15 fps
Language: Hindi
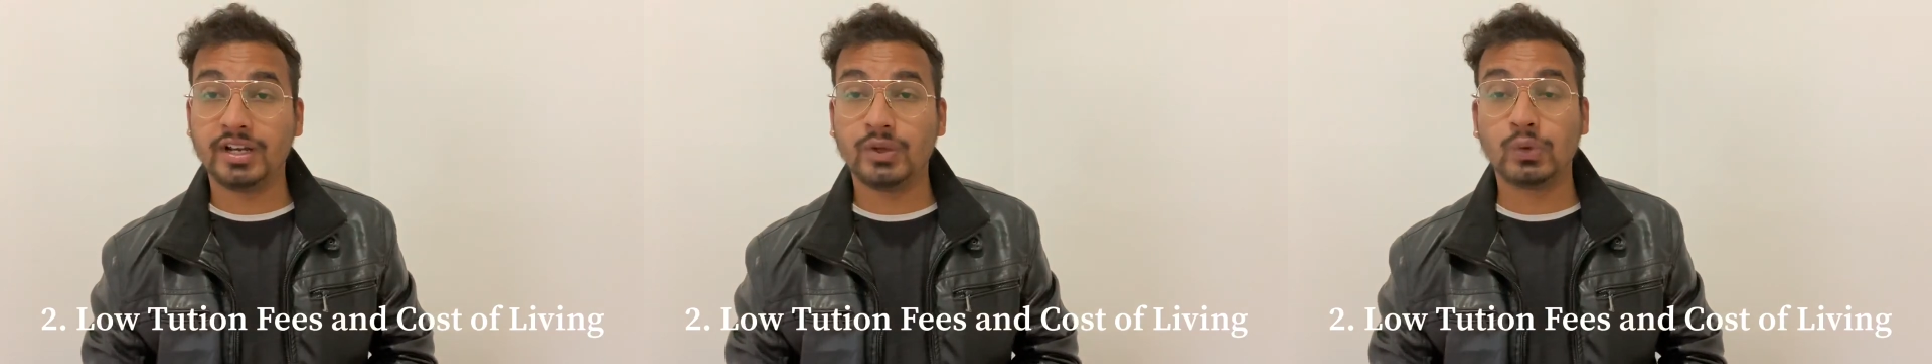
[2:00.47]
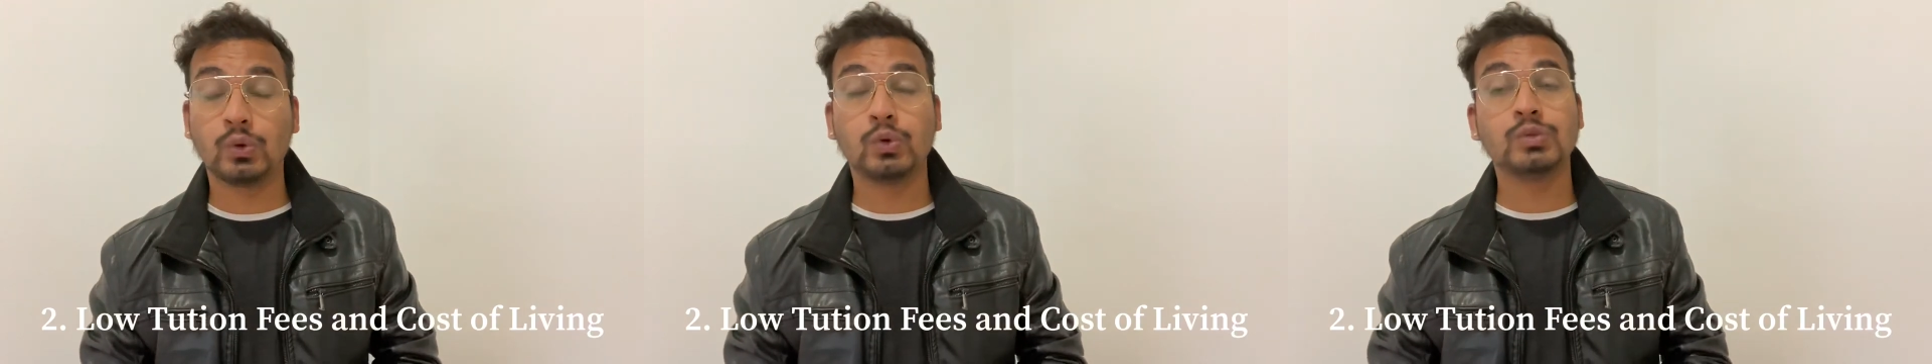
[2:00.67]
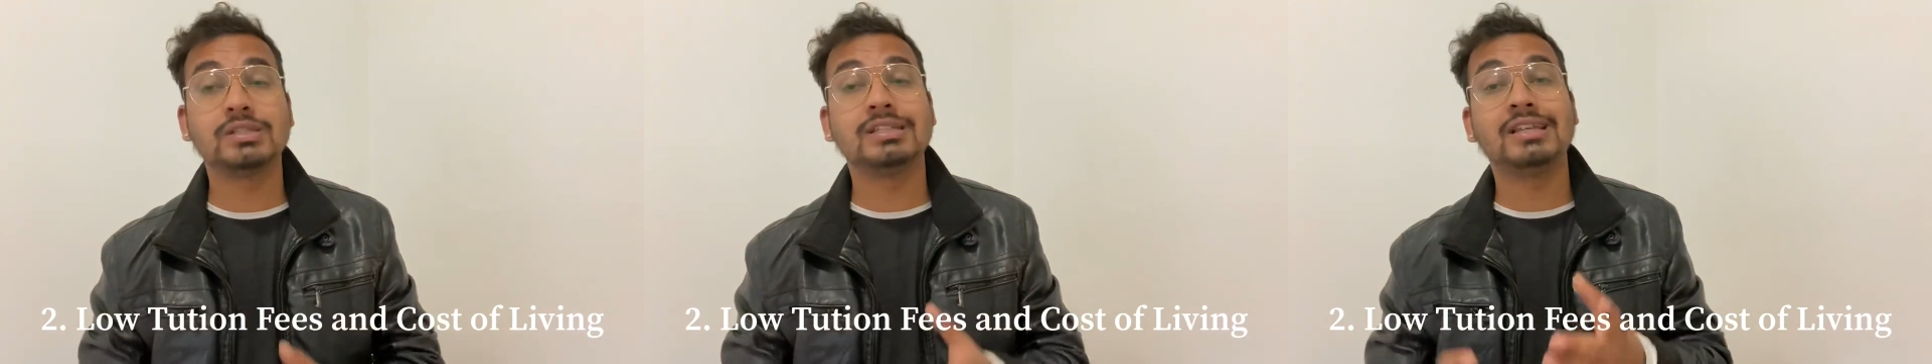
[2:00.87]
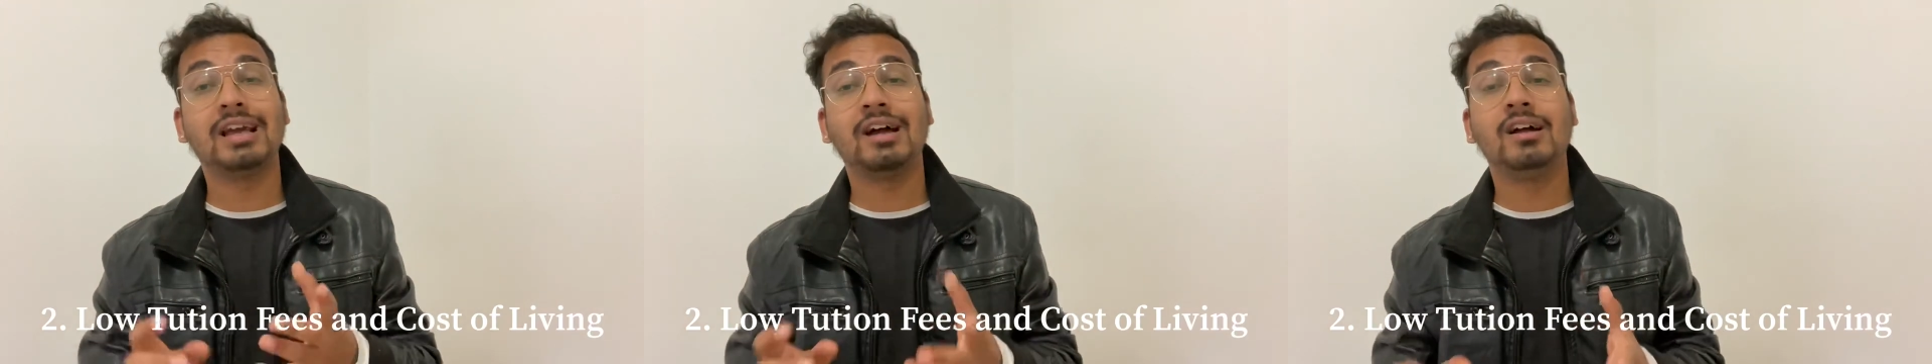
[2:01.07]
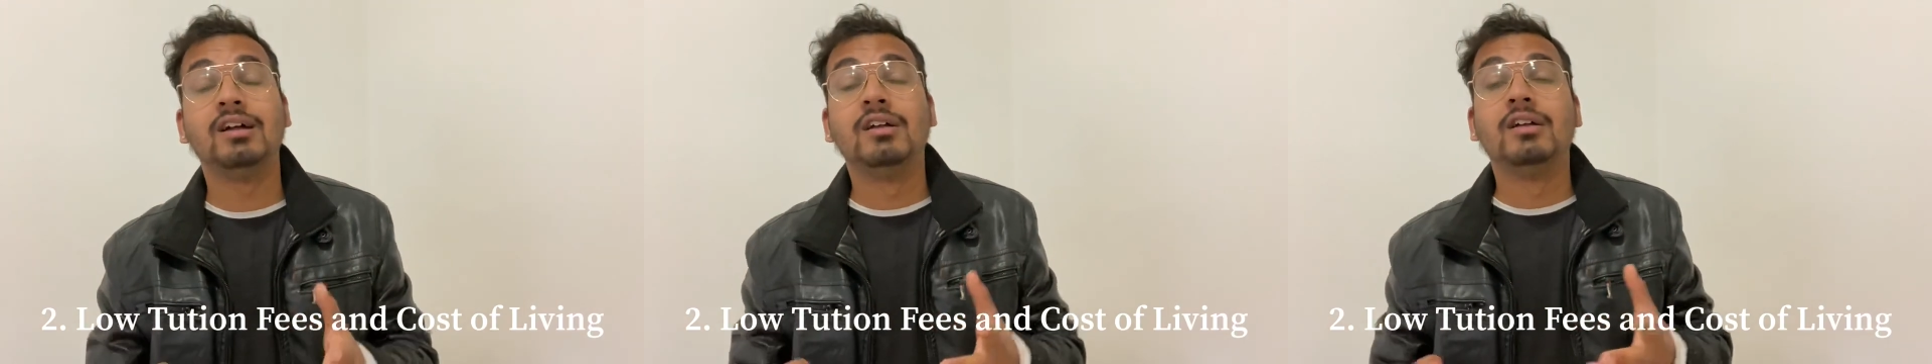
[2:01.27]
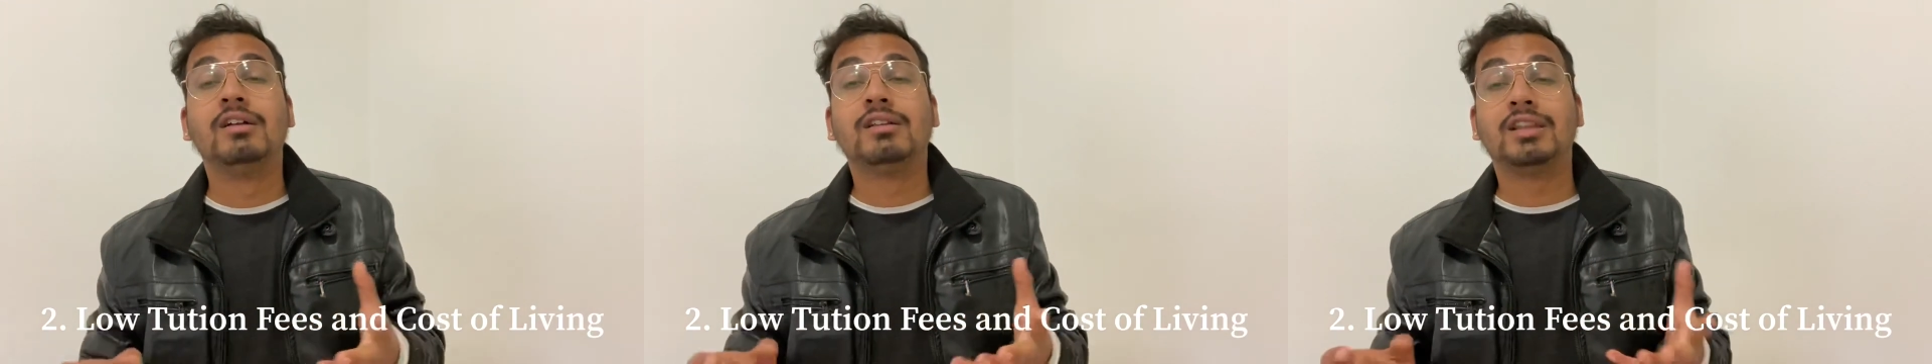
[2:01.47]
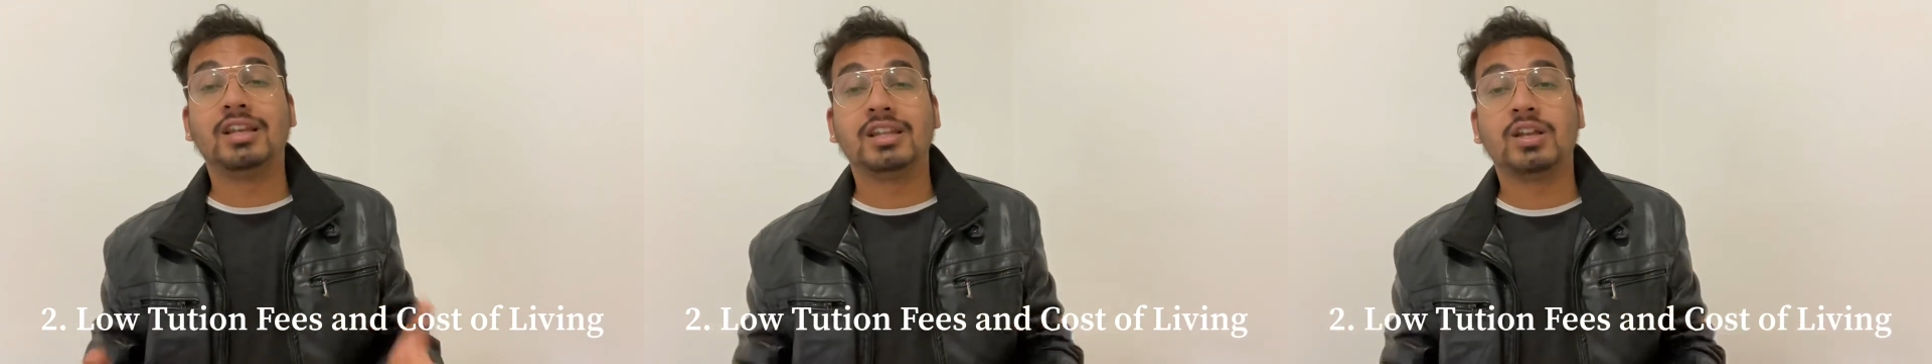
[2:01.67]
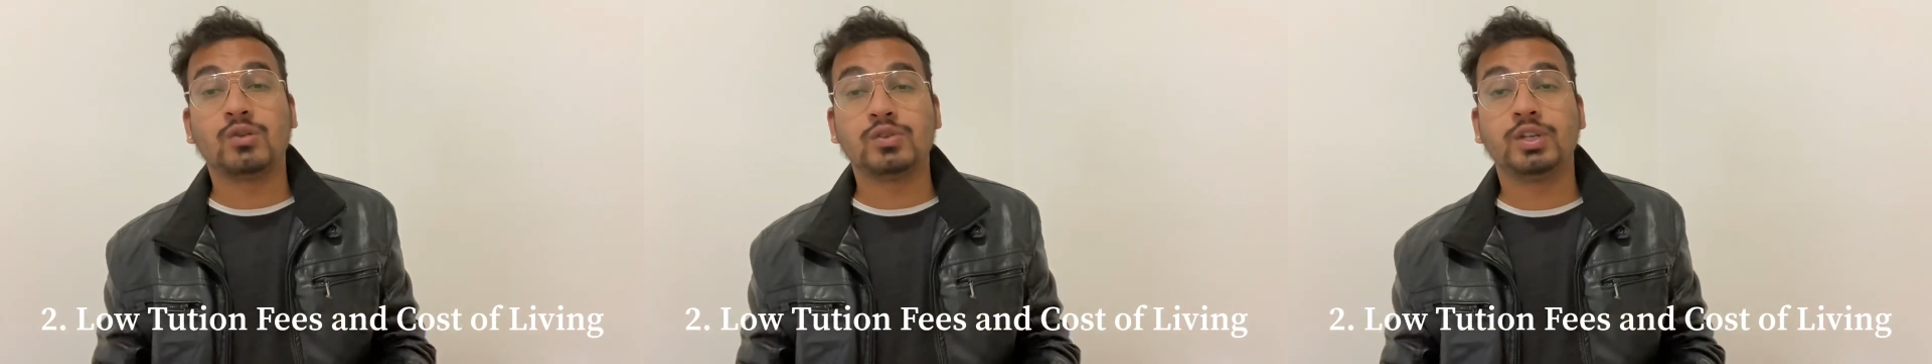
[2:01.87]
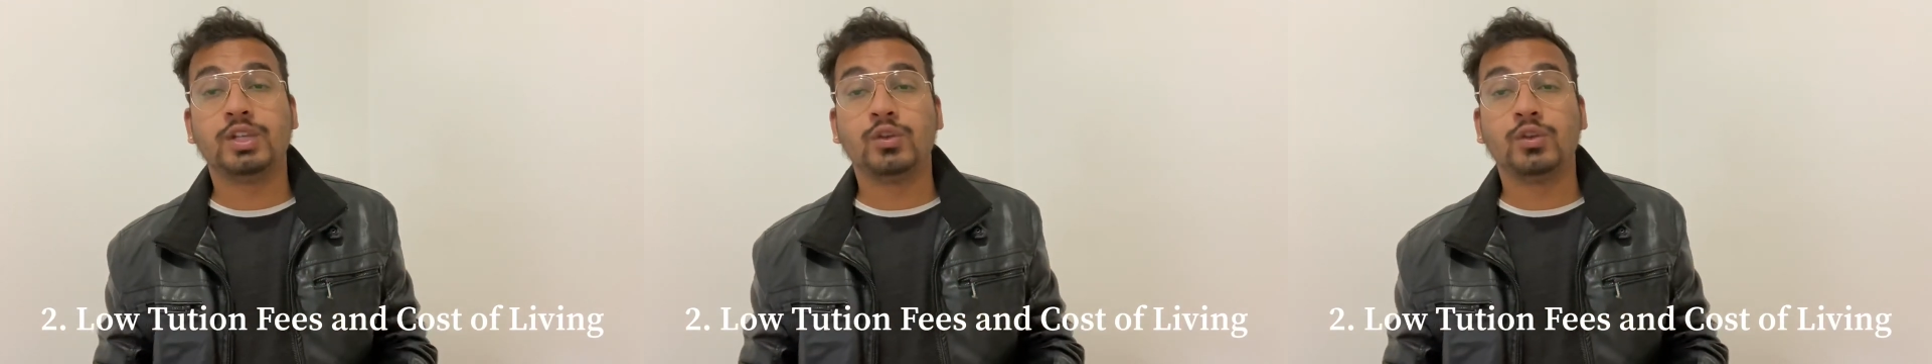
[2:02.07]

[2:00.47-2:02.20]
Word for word: यूरो या 3000